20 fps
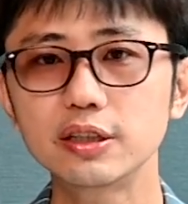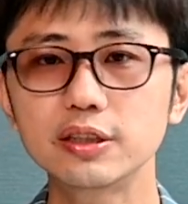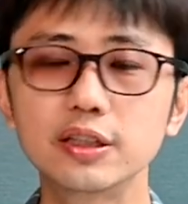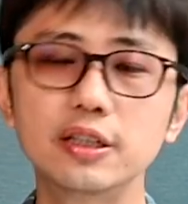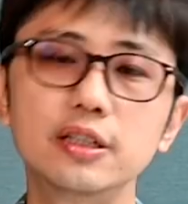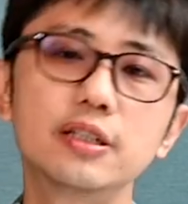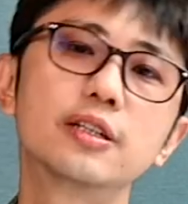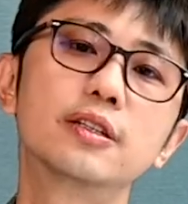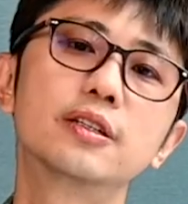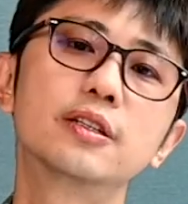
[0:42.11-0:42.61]
เย
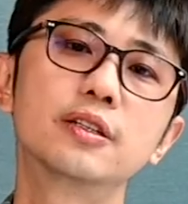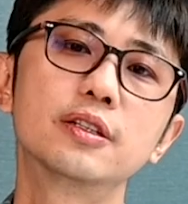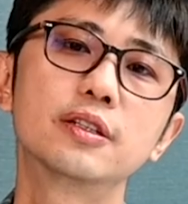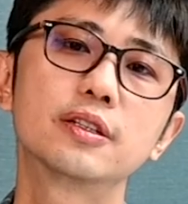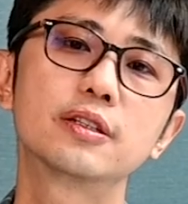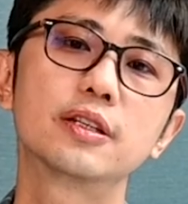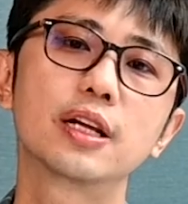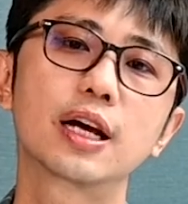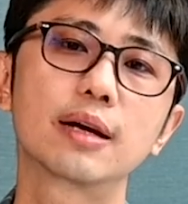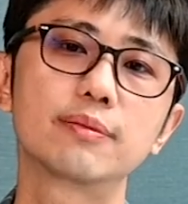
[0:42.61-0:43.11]

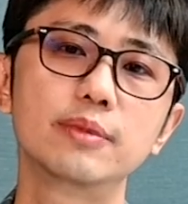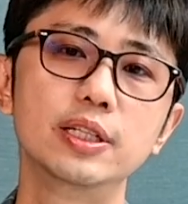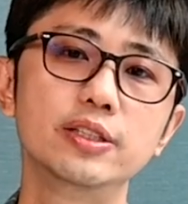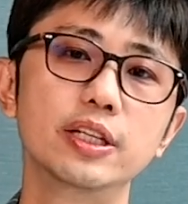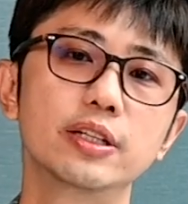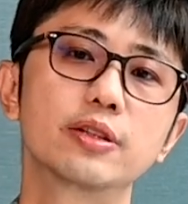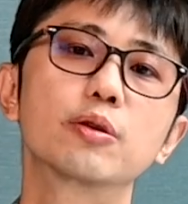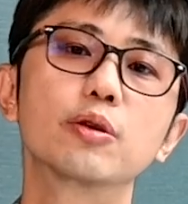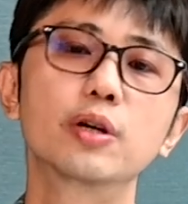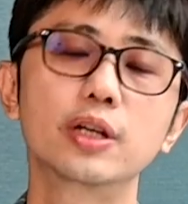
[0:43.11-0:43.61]
อะๆนะครับใน
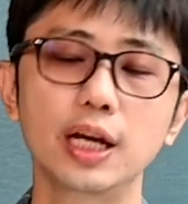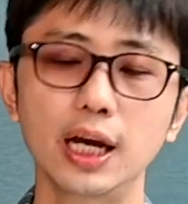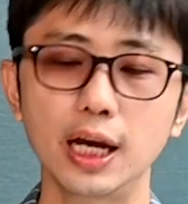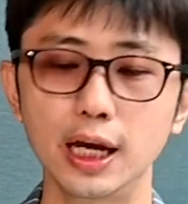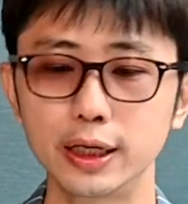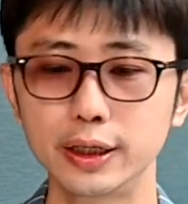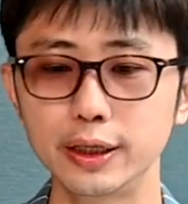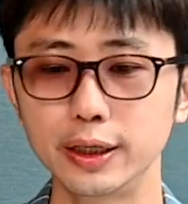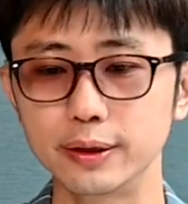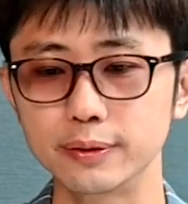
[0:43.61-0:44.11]
7 ตัวท้า
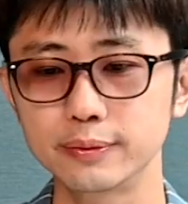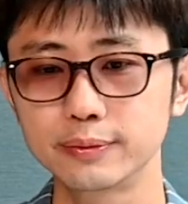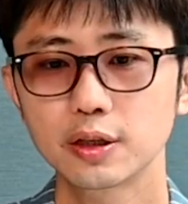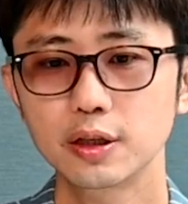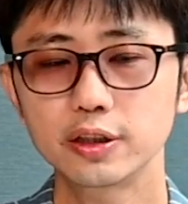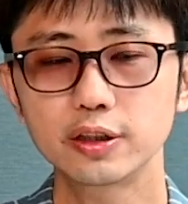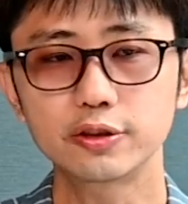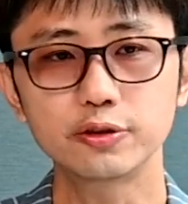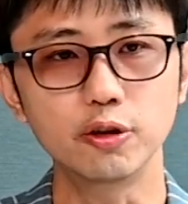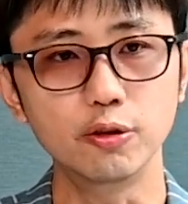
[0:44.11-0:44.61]
ยเนี่ย
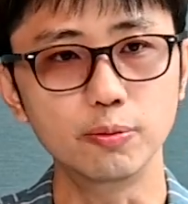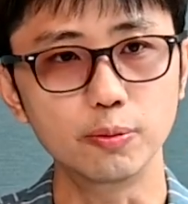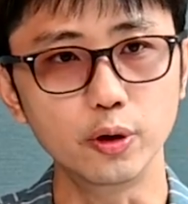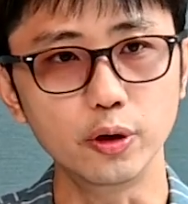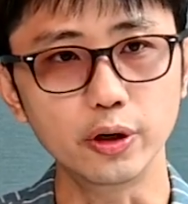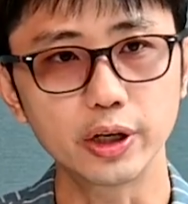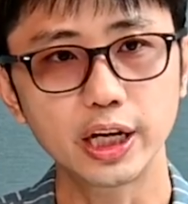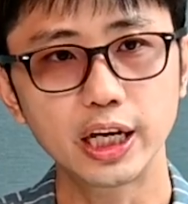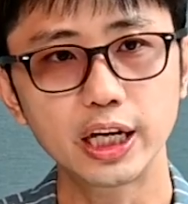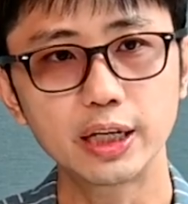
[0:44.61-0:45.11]
ก็จะส่งผ
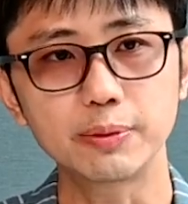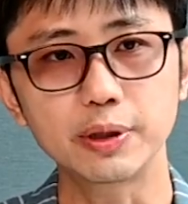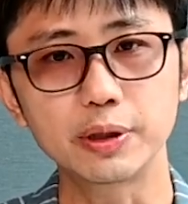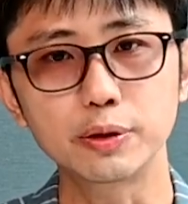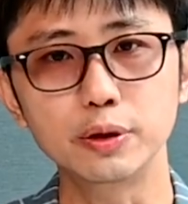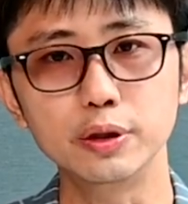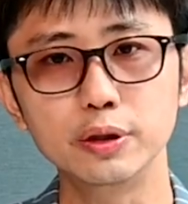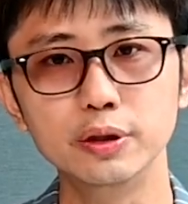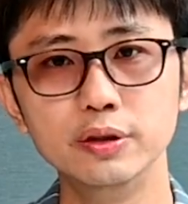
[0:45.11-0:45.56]
ลให้เป็นคน